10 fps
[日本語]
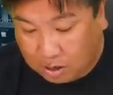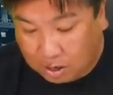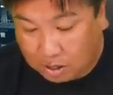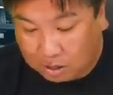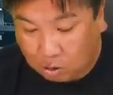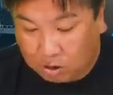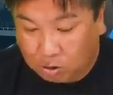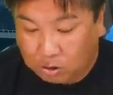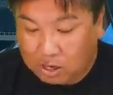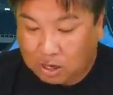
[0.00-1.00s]
えー、門脇
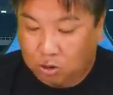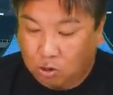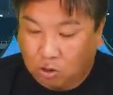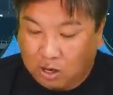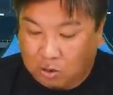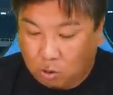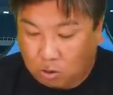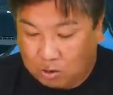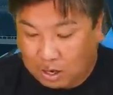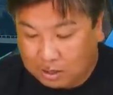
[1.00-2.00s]
の
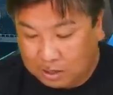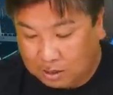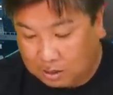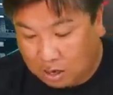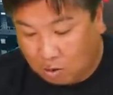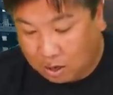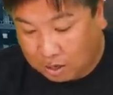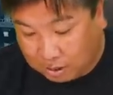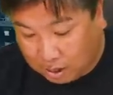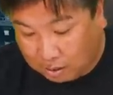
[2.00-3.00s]
セカンドゴロの間に1点を
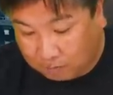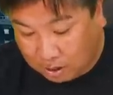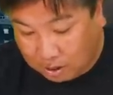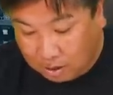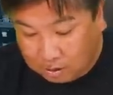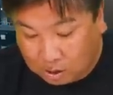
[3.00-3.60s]
挙げて、ね、